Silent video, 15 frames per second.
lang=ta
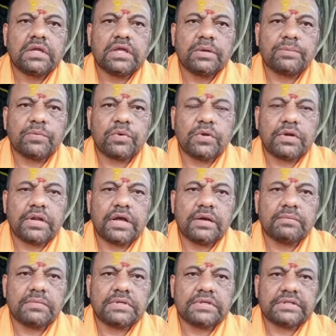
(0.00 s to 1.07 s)
இப்போது
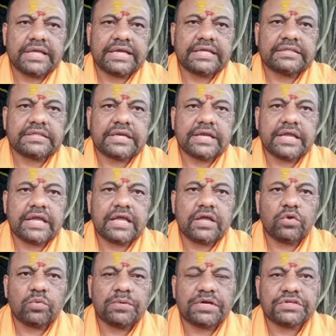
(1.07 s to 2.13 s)
நாம் தைத்திரிய
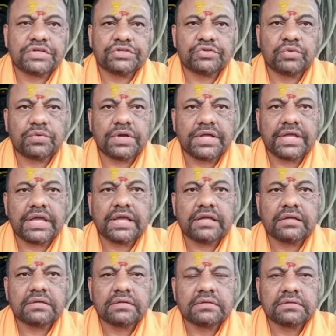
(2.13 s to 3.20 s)
உபனிஷத்தினுடைய
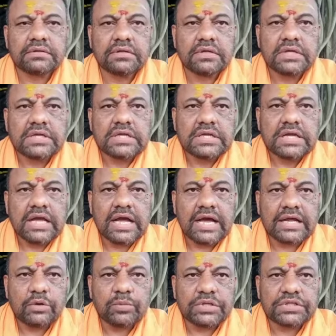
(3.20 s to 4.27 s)

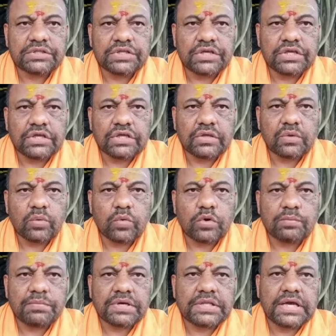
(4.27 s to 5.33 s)
அறுபத்தி
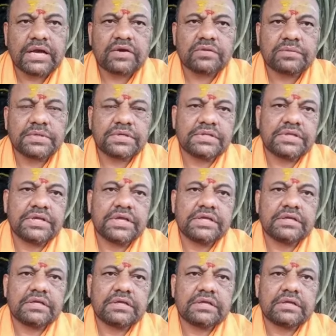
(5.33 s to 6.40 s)
ஒன்பதாவது பகுதியை
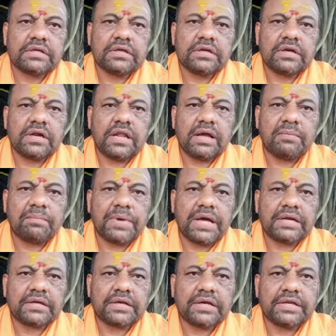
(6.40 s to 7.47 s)
நாம்
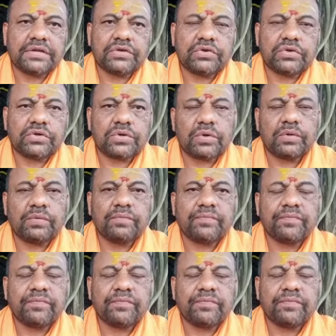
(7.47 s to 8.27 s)
பார்க்க இருக்கின்றோம்